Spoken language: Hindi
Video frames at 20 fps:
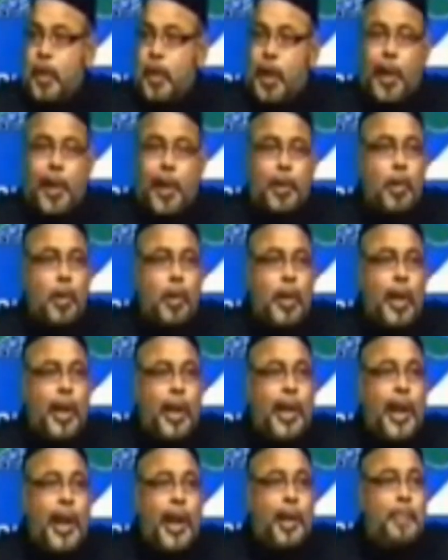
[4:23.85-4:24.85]
खैर
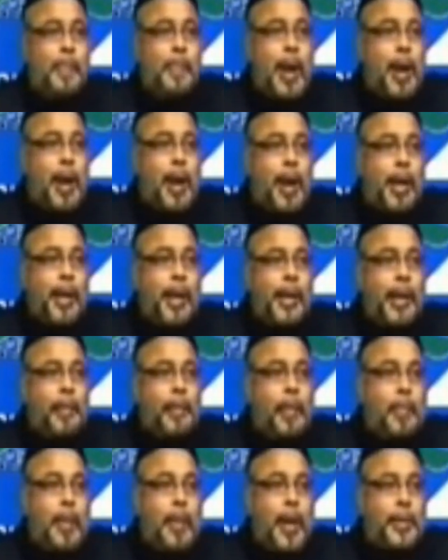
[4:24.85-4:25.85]
कलाम कल्ला
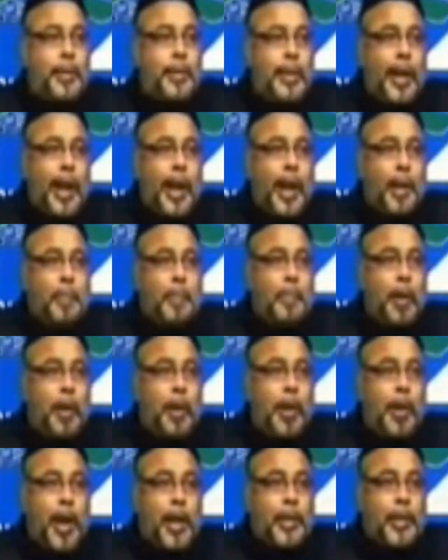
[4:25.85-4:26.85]
वमा दल्ला
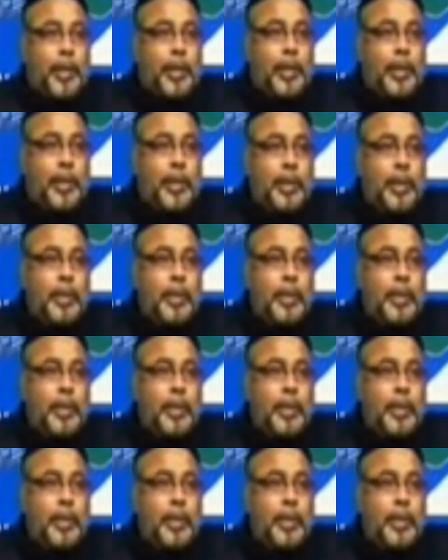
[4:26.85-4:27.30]
मौला की